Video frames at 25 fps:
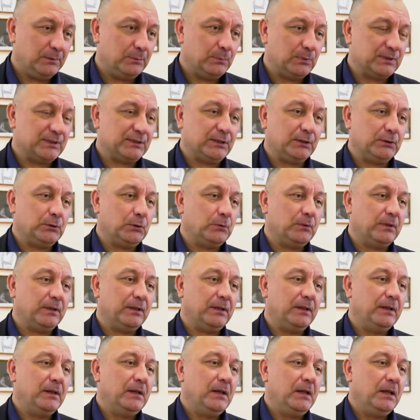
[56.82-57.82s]
постановок
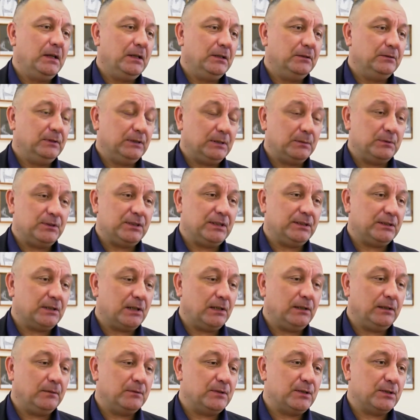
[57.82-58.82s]
в этом
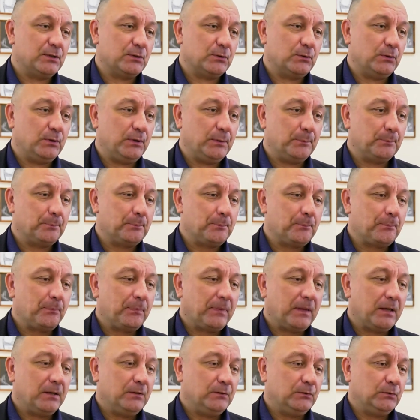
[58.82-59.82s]
театральном сезоне.
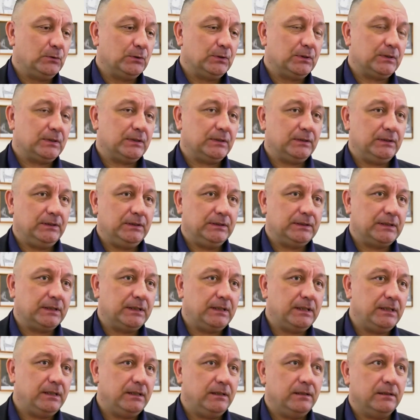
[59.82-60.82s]
Вот, и
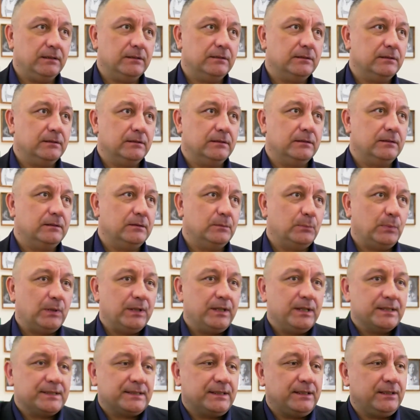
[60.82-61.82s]
такие
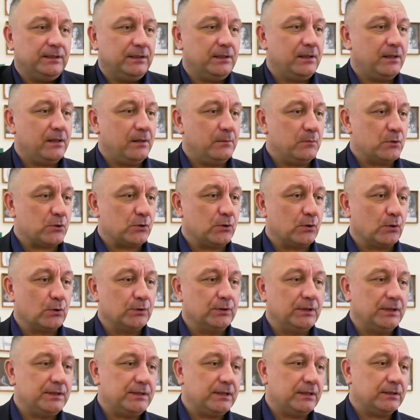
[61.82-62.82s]
поездки на
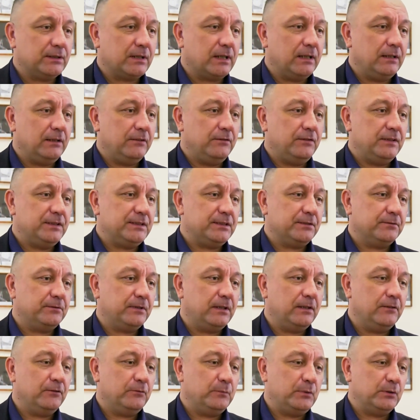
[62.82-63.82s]
международный театральный
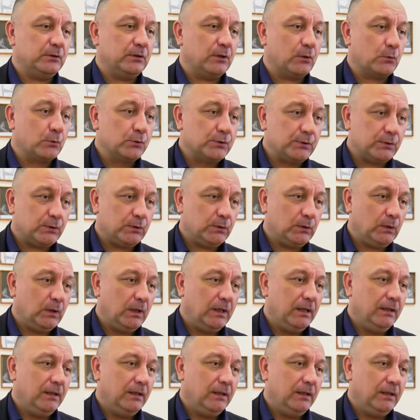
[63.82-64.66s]
фестиваль в Белоруссию,